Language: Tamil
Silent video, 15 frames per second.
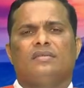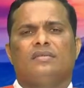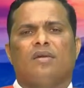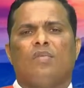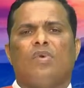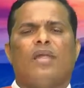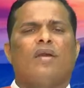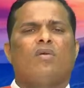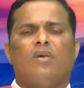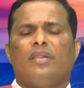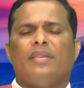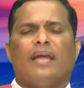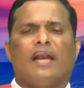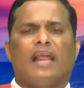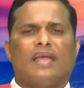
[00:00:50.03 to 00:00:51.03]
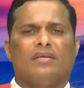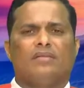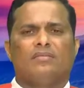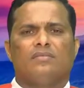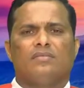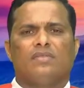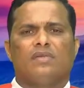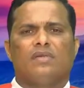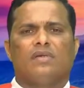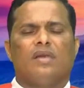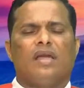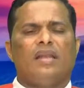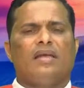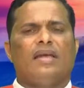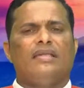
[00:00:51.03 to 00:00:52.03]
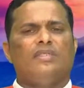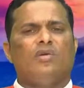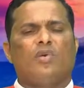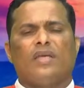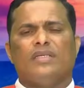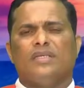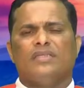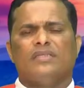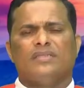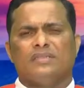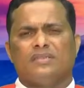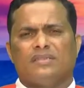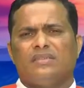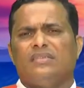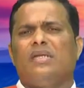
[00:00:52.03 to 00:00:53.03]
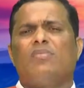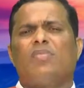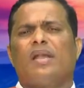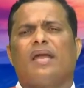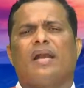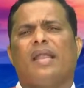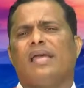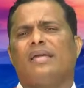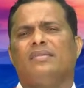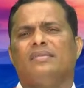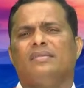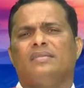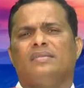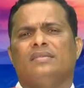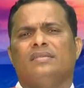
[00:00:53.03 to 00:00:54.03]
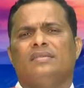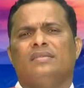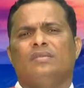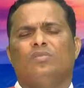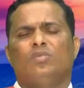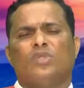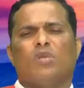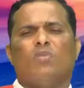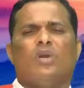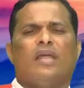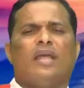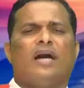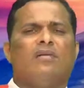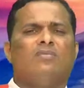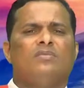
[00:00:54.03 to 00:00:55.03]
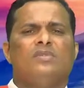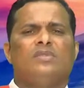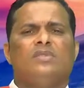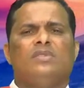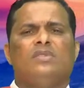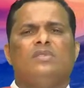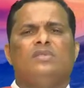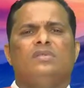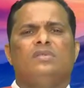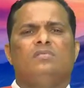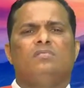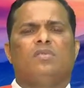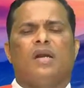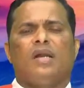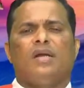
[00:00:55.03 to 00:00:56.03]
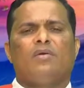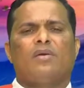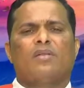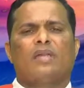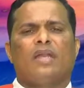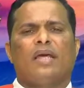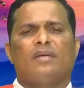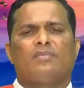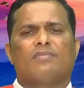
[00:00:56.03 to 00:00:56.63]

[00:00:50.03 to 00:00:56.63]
நம்முடைய குழந்தைகளை எல்கேஜி யூகேஜி சின்ன பிள்ளைகளை முதல் முறையா பள்ளிக்கூடத்துல